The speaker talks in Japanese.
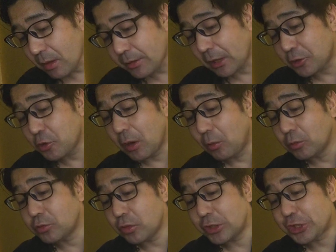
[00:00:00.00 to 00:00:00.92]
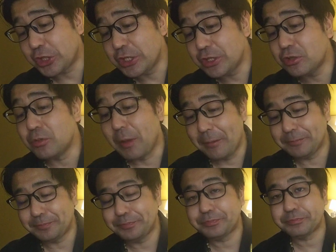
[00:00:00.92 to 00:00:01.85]
いや今日は本当にチキンずくめ
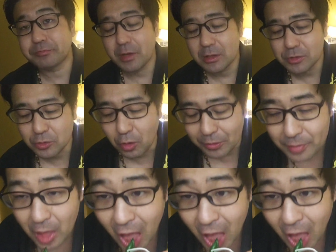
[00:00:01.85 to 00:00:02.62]
すごい